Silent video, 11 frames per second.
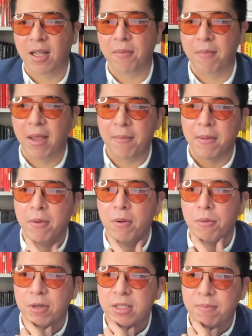that make people
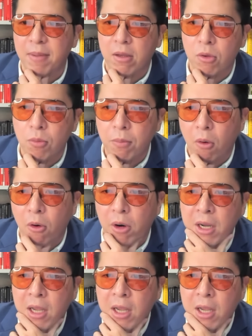respect you more